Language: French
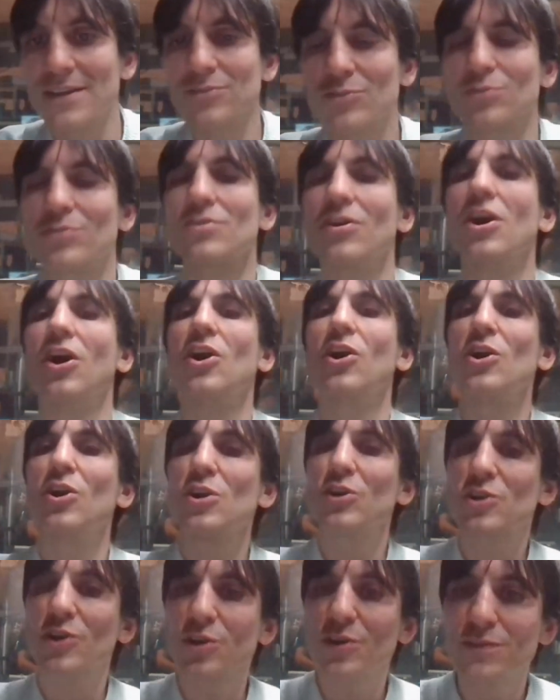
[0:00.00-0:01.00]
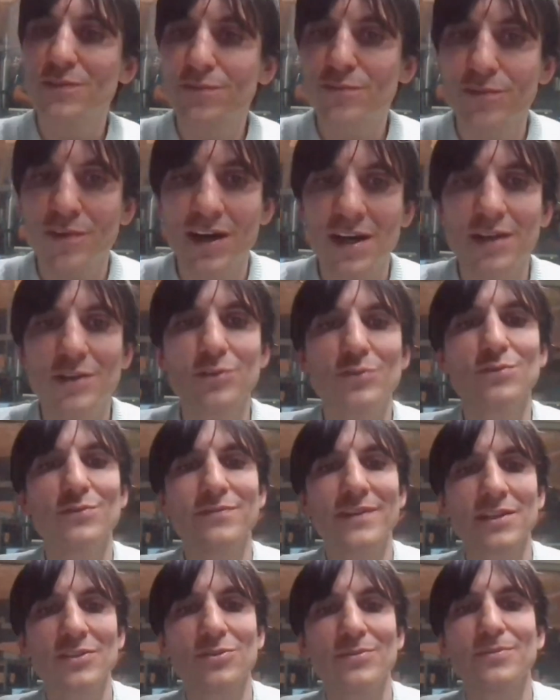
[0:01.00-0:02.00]
Donc, encore une fois, le
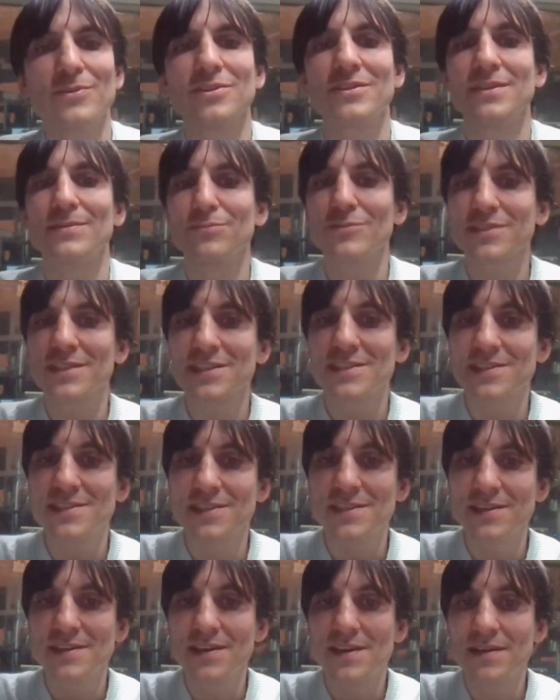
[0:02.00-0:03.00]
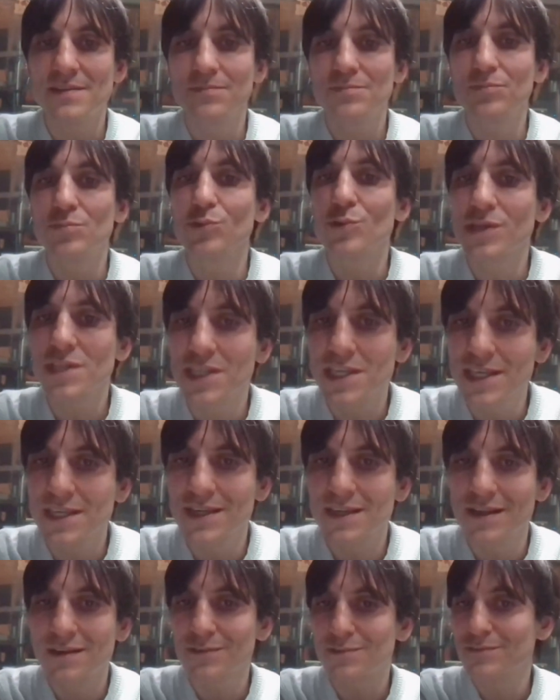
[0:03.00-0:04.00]
gouvernement démontre ici pour qui
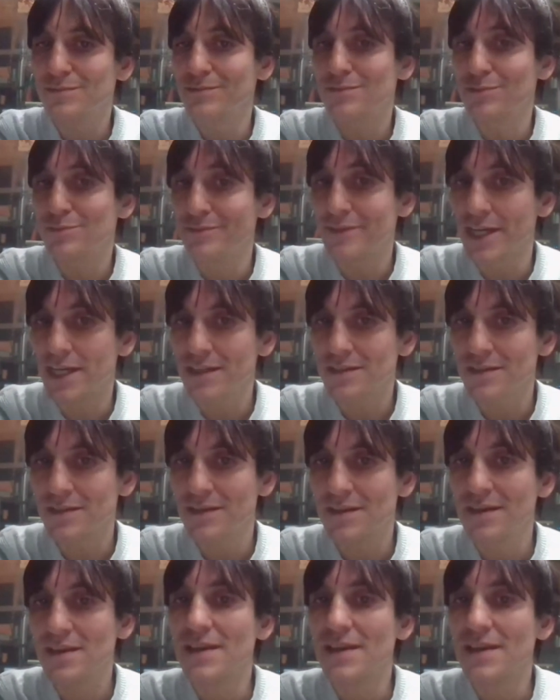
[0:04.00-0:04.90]
il gouverne,